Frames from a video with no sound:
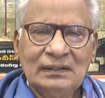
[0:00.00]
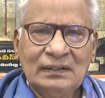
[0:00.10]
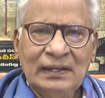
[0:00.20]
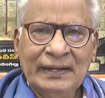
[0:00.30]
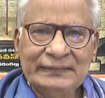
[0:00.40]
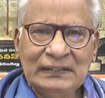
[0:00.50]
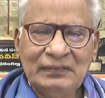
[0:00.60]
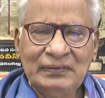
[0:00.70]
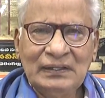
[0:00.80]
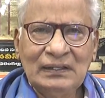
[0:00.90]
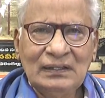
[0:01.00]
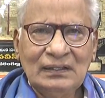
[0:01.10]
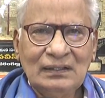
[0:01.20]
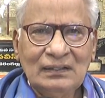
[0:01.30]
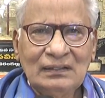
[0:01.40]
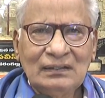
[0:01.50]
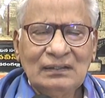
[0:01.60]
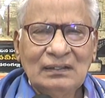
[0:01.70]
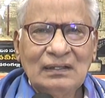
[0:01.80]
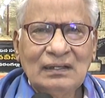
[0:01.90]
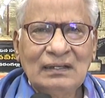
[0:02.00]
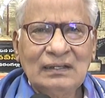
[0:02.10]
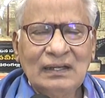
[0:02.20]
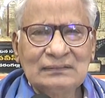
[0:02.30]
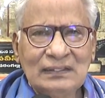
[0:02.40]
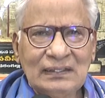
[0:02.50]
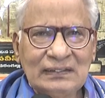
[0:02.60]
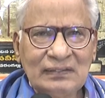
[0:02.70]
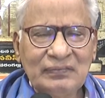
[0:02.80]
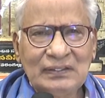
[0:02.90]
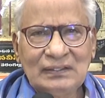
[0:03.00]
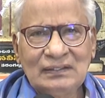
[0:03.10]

ఏ టీవీ అంటే అందరి టీవీ